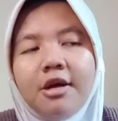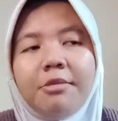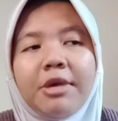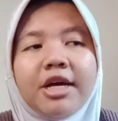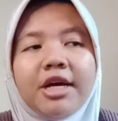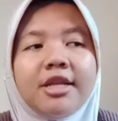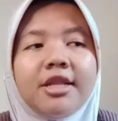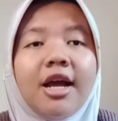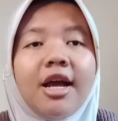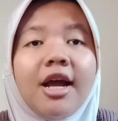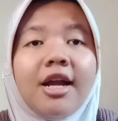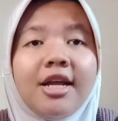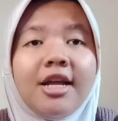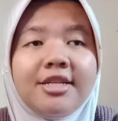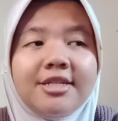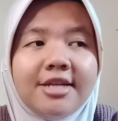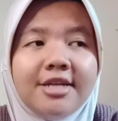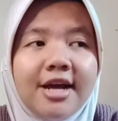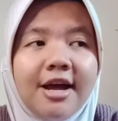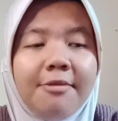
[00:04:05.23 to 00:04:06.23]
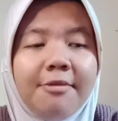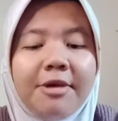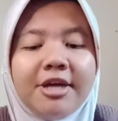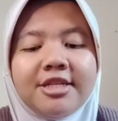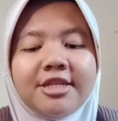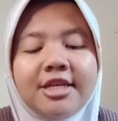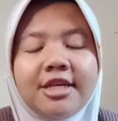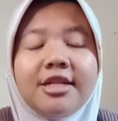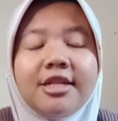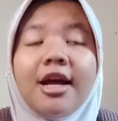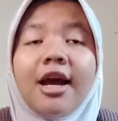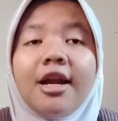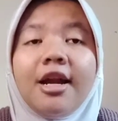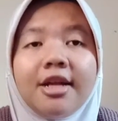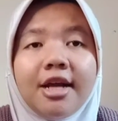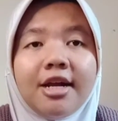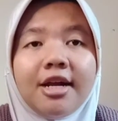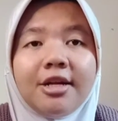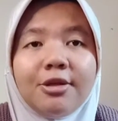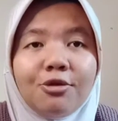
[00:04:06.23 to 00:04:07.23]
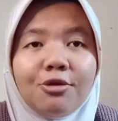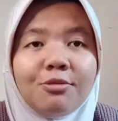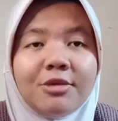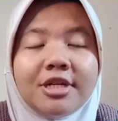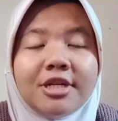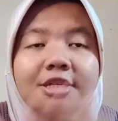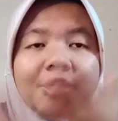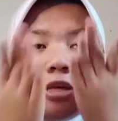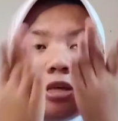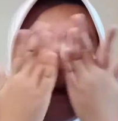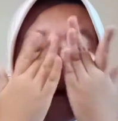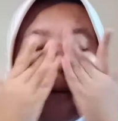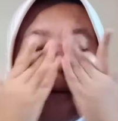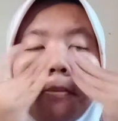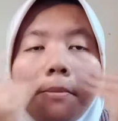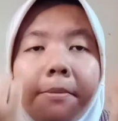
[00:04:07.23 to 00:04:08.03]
pakai tangan aja, pastiin tangan kalian tuh bersih